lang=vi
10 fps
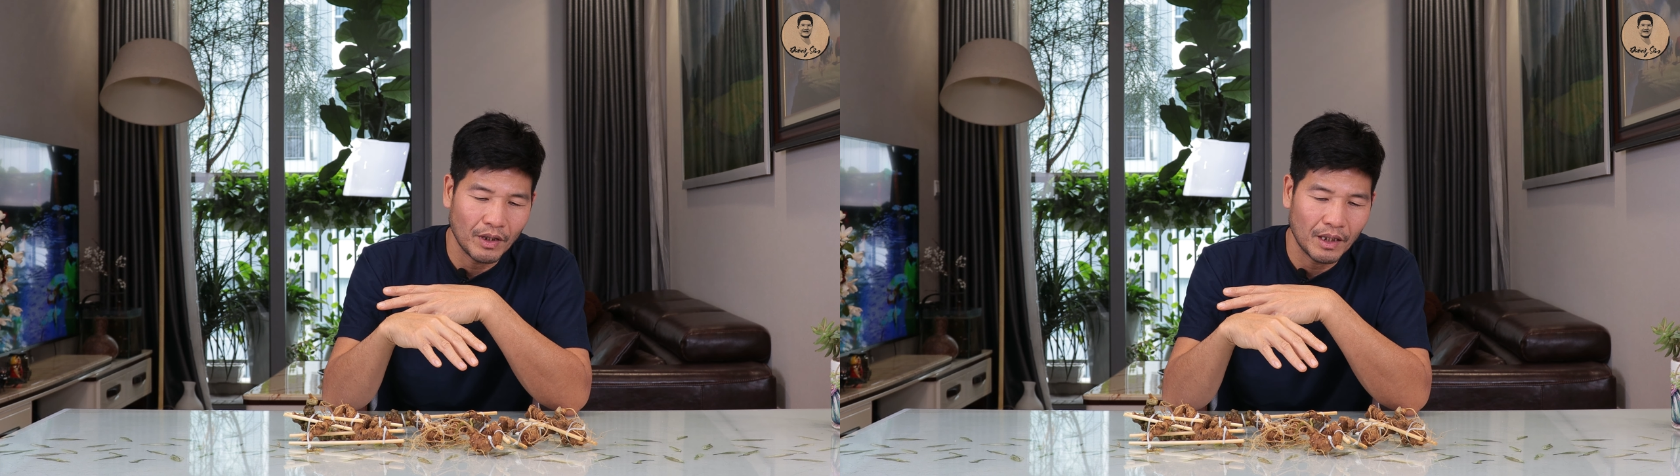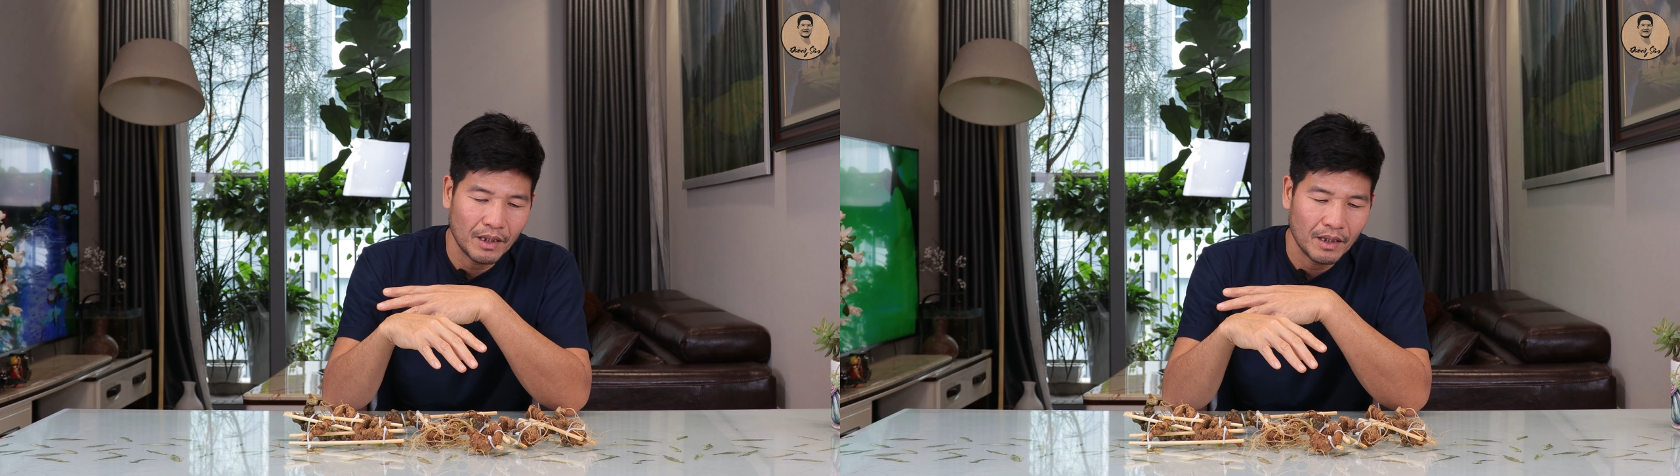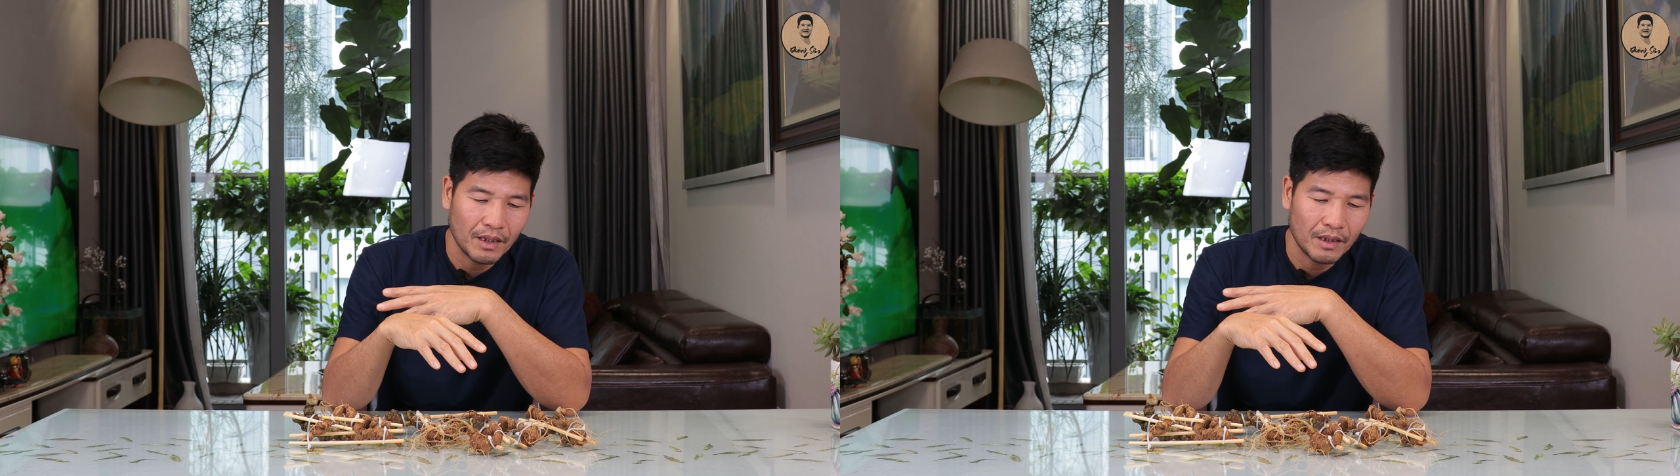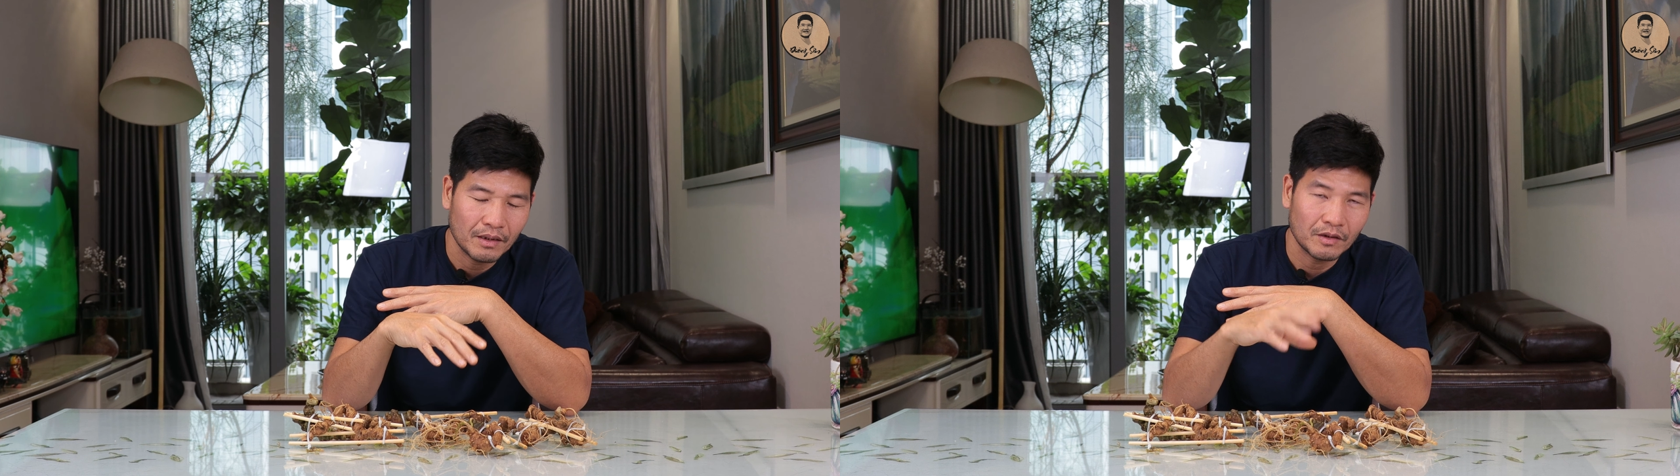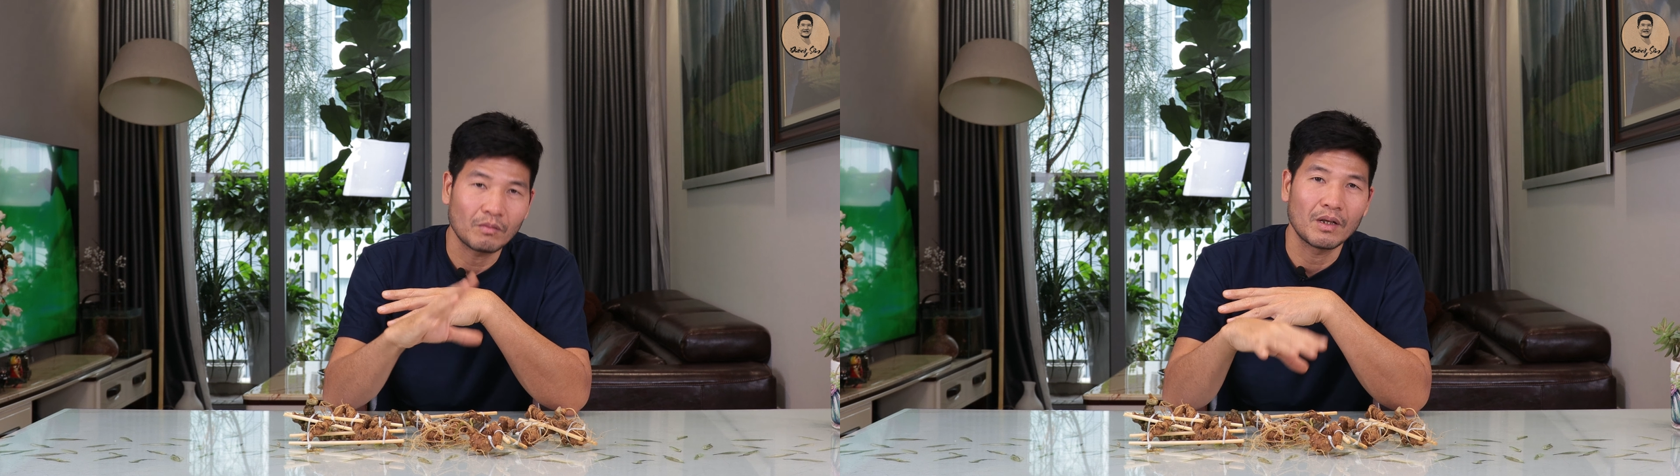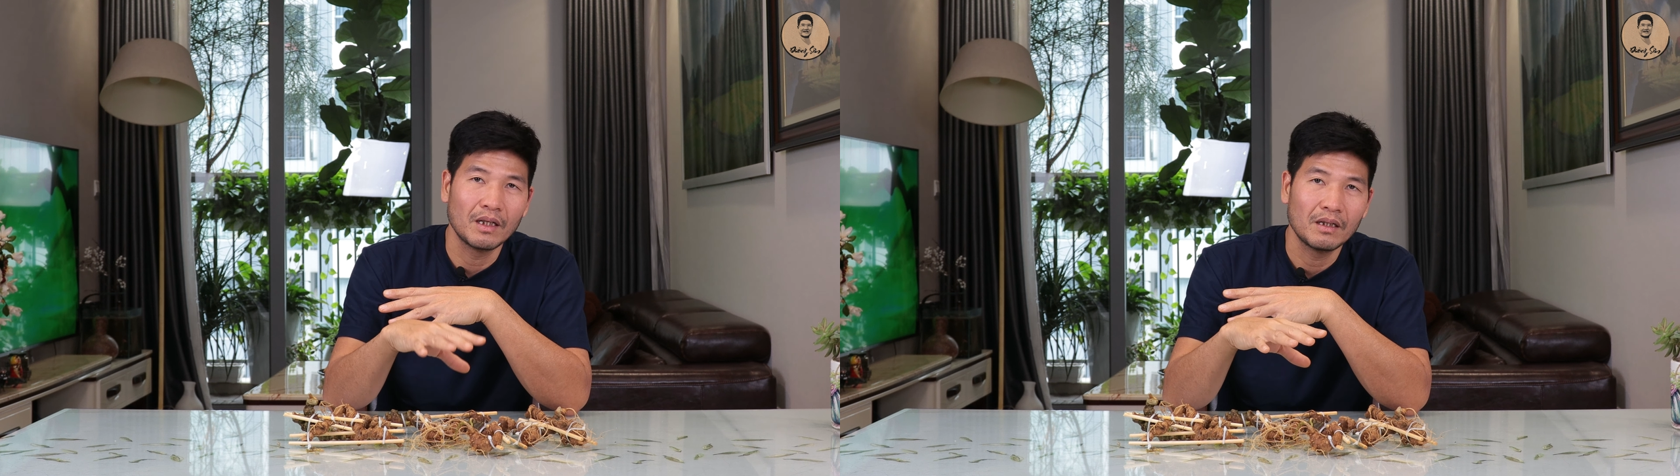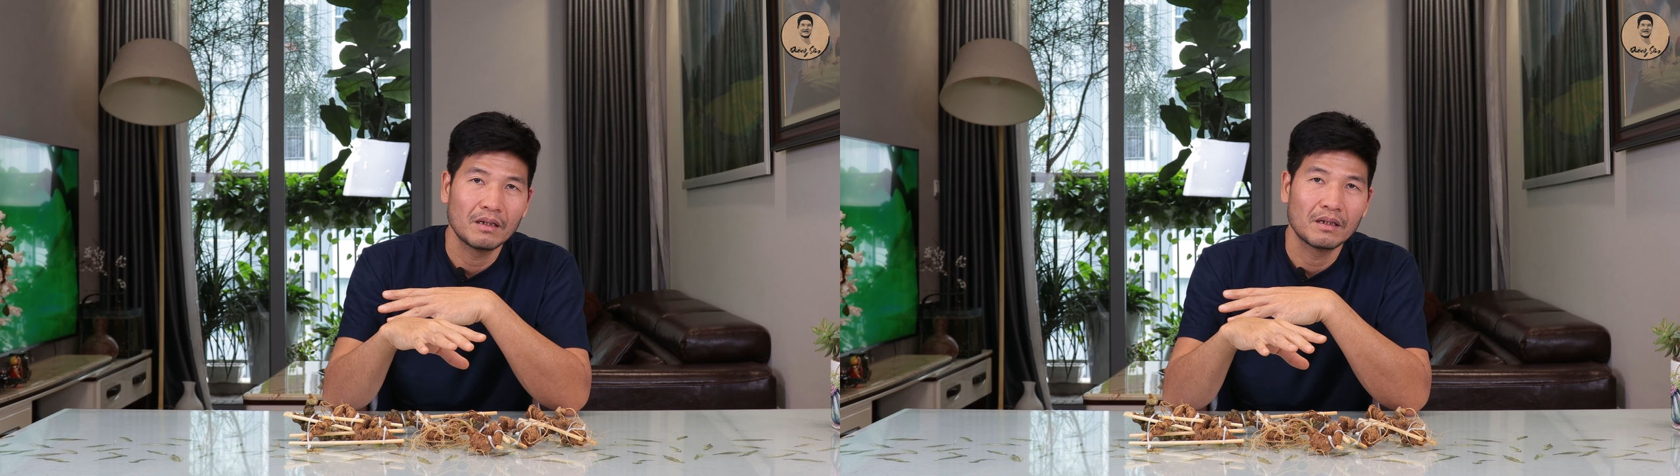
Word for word: vườn, trong rừng.